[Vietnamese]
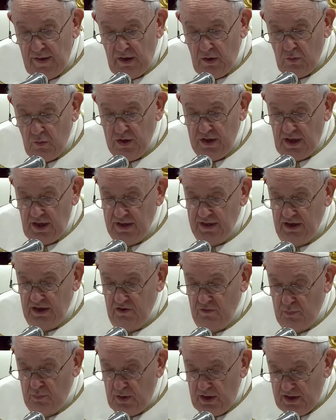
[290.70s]
Ngọn lửa này
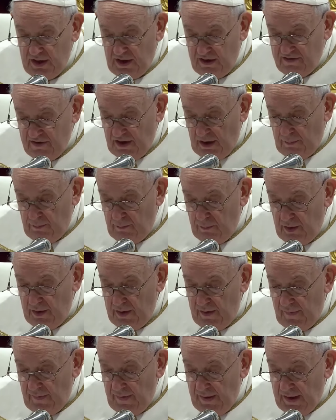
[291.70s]
cháy lên cách đặc
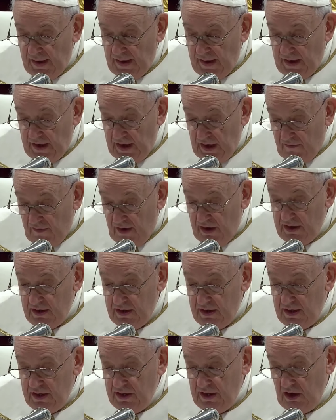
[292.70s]
biệt khi chầu cầu
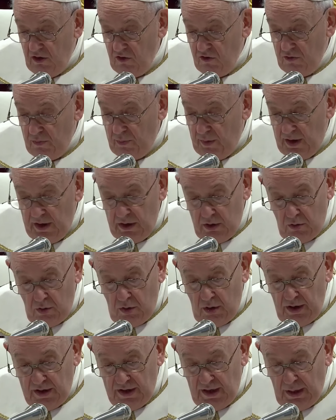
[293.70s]
nguyện, khi chúng
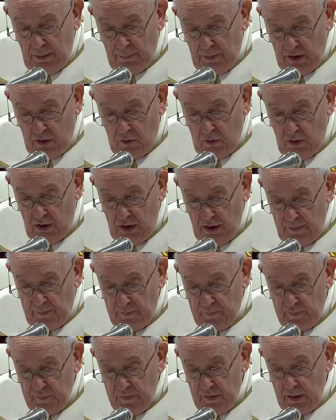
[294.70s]
ta thinh lặng gần
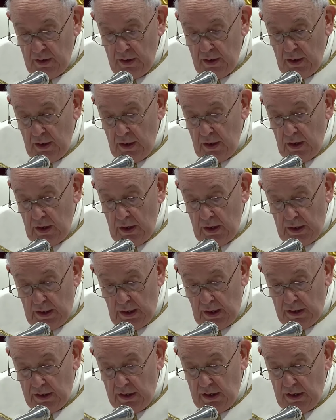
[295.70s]
Thánh Thể
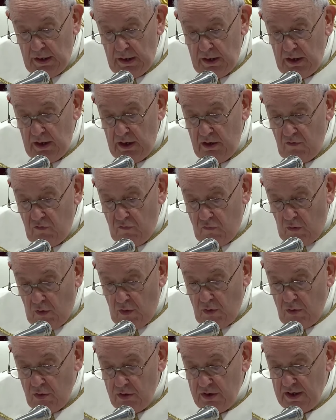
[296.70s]
và thưởng nếm sự hiện
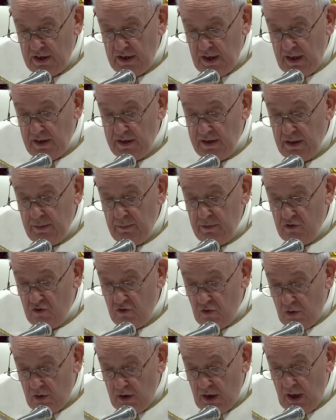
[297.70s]
diện khiêm nhường,
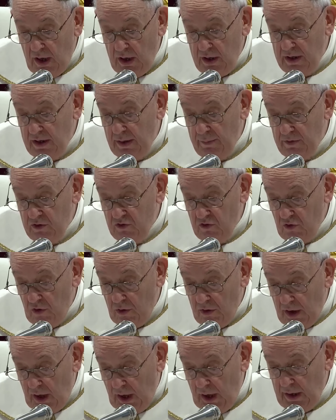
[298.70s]
kín đáo, ẩn mình
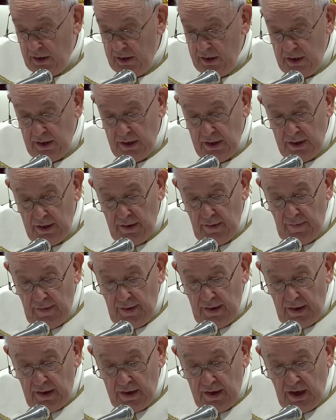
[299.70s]
của Chúa
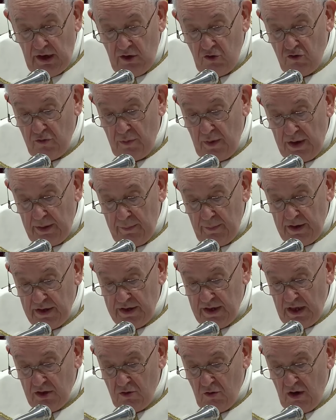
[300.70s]
như một ngọn than
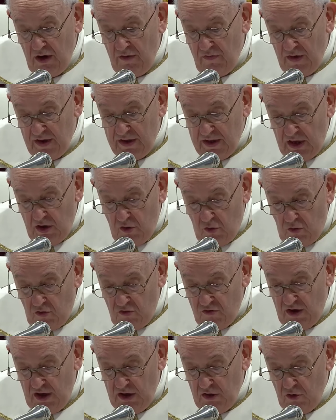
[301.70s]
hồng, để chính
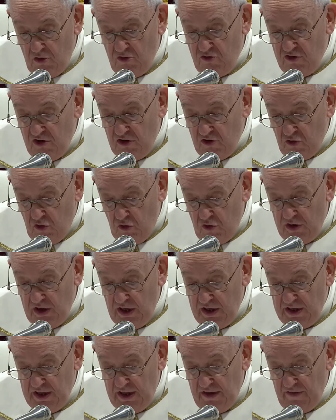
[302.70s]
sự hiện diện này
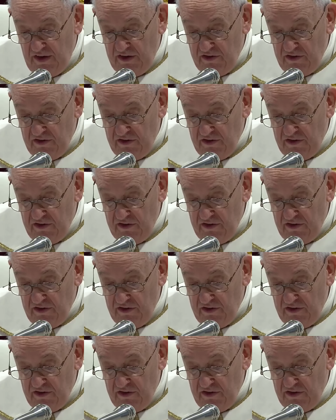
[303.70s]
trở thành